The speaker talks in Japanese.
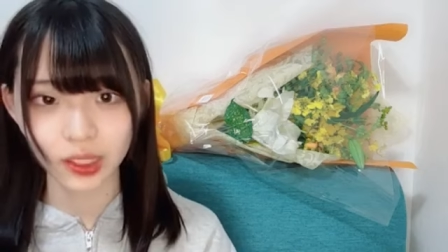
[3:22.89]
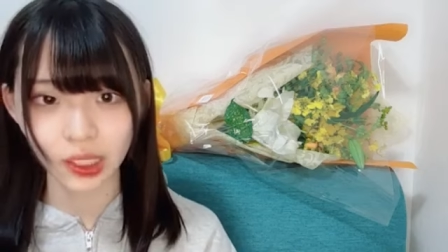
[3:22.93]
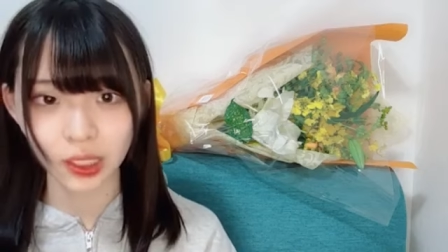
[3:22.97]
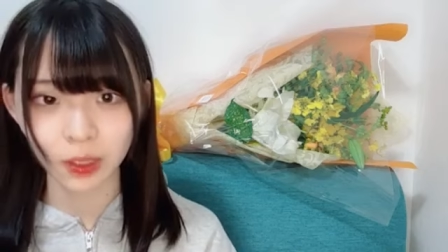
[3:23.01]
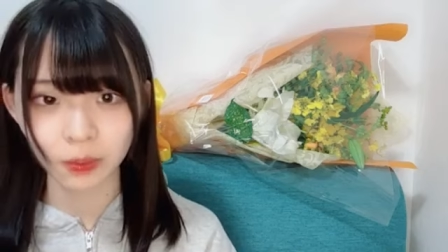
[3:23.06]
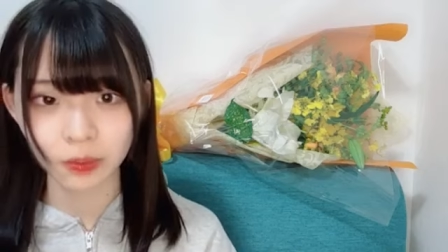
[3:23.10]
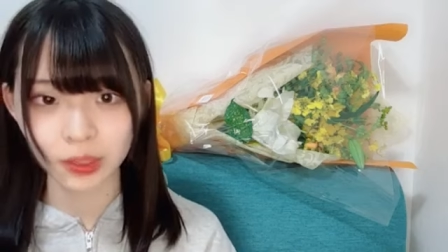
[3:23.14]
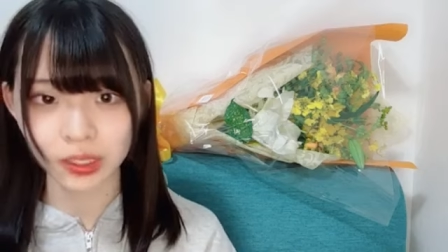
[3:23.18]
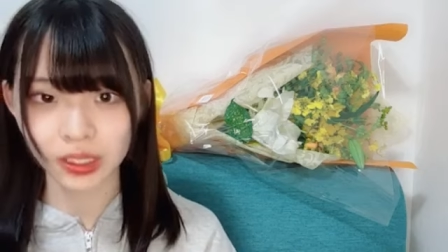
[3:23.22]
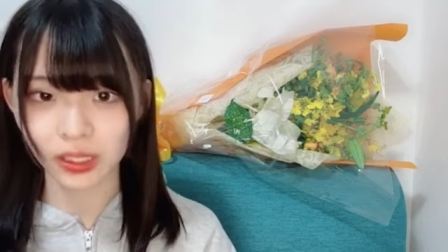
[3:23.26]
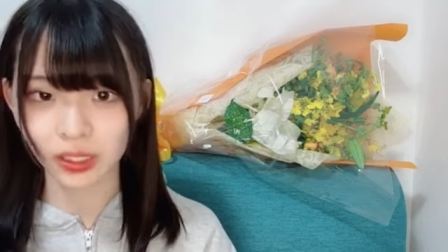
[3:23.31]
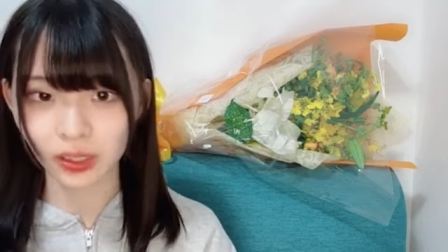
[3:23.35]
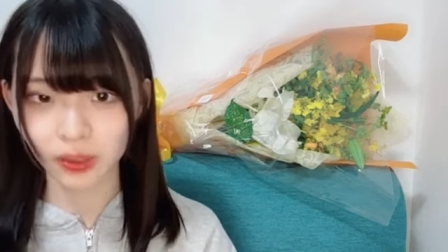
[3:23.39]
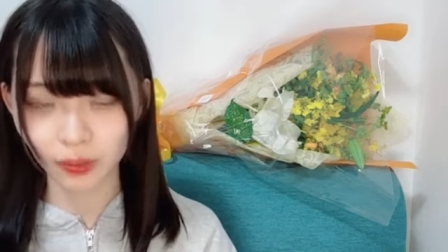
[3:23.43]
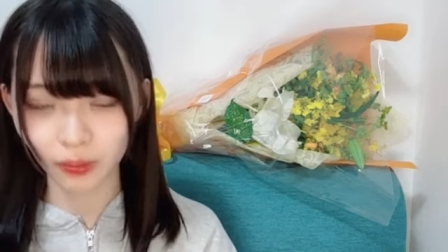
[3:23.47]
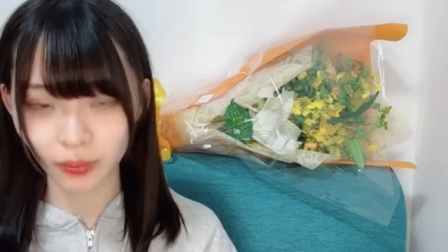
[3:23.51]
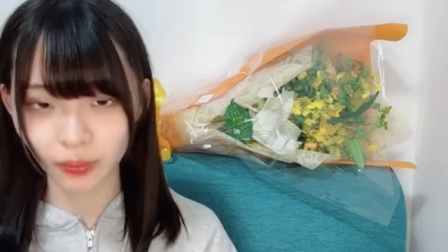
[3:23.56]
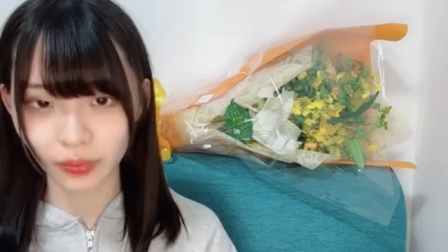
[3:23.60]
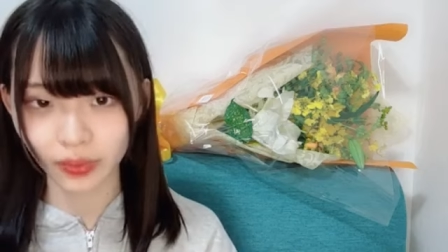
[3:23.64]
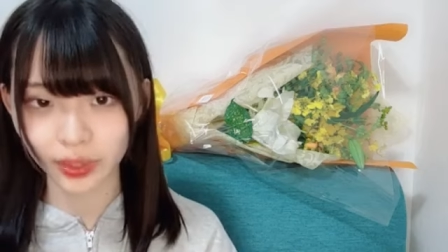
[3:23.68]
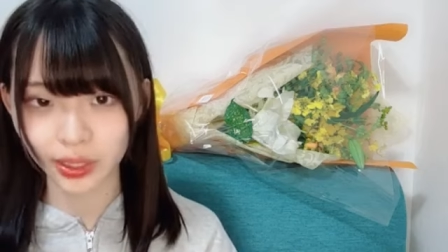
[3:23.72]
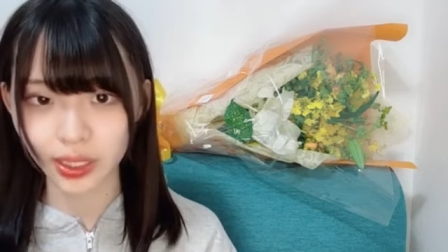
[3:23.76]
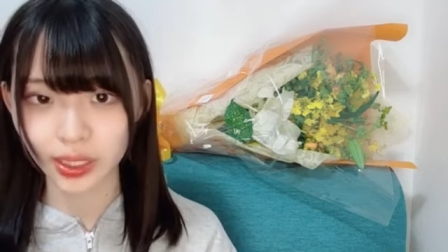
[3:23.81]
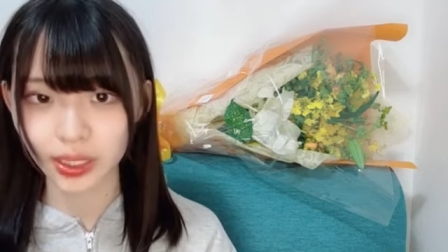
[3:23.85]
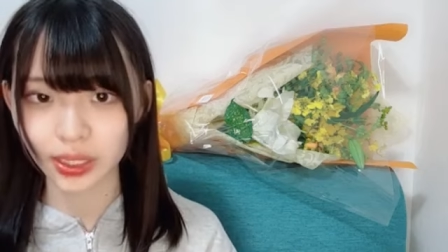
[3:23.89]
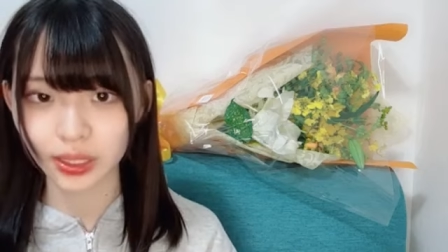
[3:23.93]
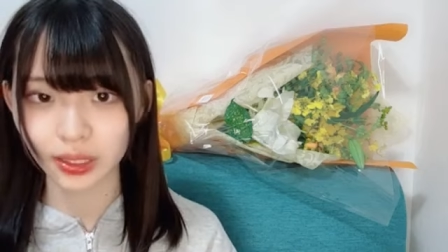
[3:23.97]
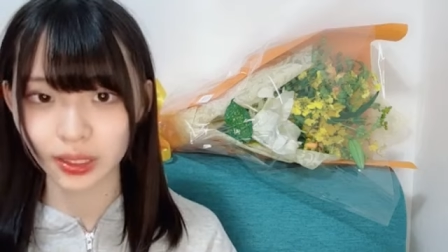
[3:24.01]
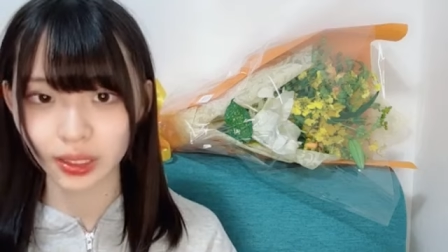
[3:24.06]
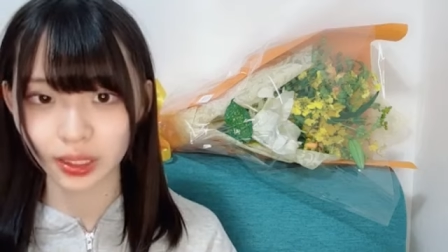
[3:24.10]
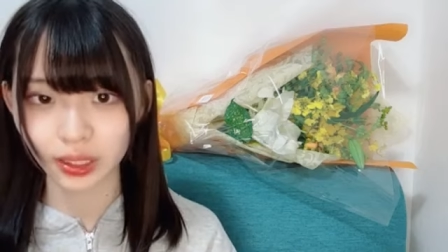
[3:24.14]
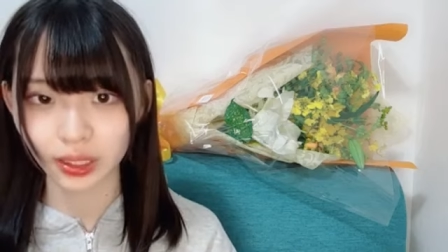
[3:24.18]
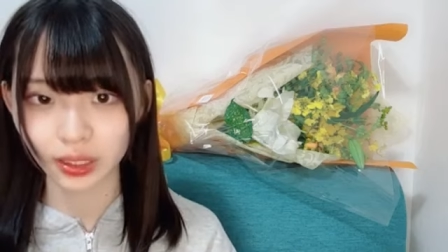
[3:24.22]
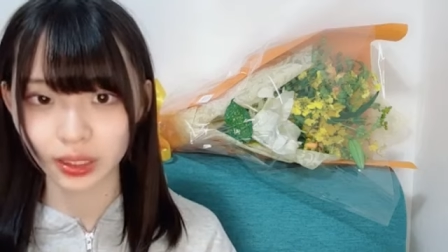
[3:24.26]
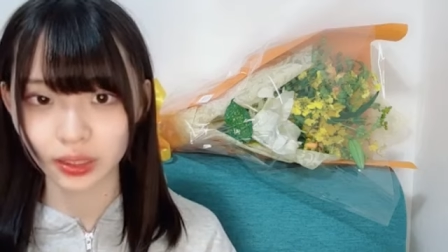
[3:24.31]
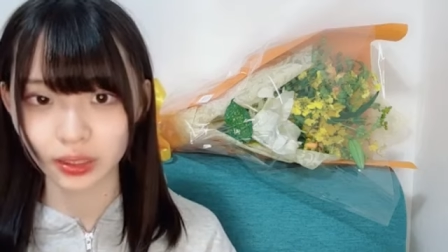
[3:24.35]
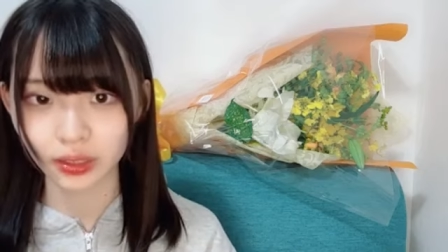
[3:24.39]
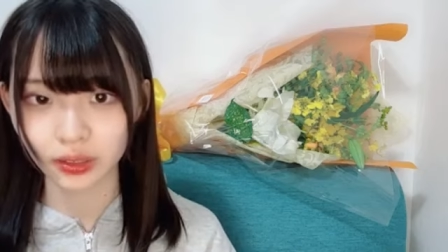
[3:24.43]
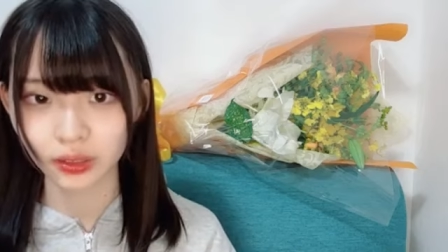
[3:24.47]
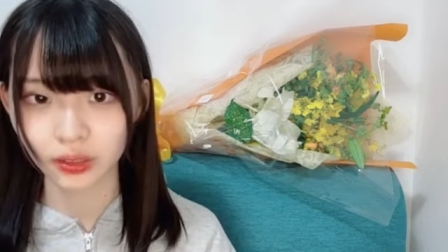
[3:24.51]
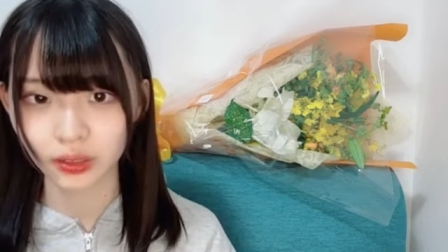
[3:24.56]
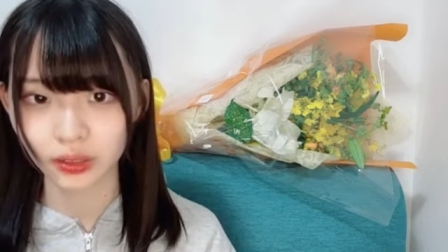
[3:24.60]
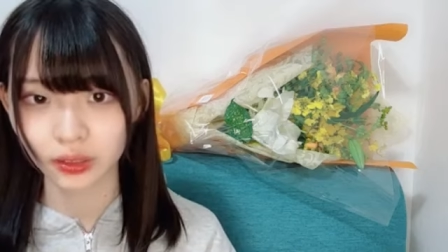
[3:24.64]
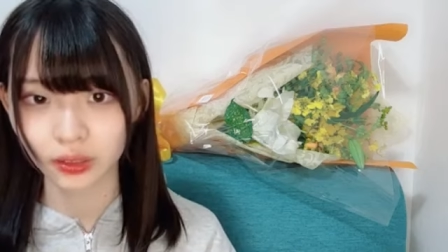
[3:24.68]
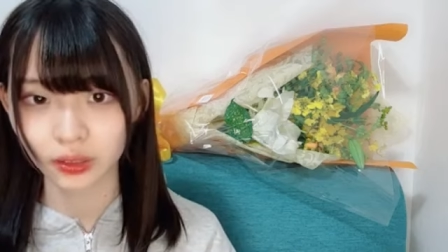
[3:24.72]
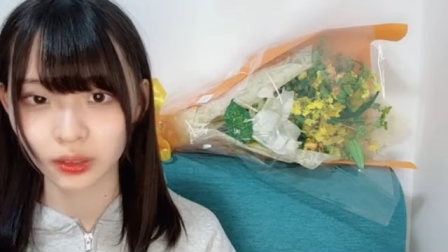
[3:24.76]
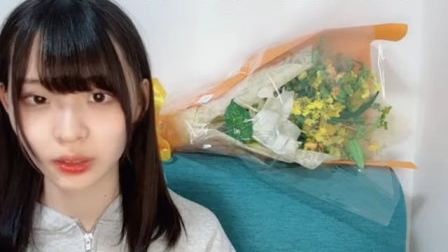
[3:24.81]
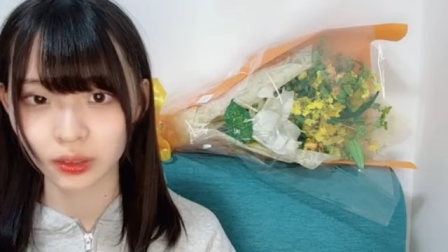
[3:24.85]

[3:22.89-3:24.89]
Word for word: 違いますよリッさんありがとう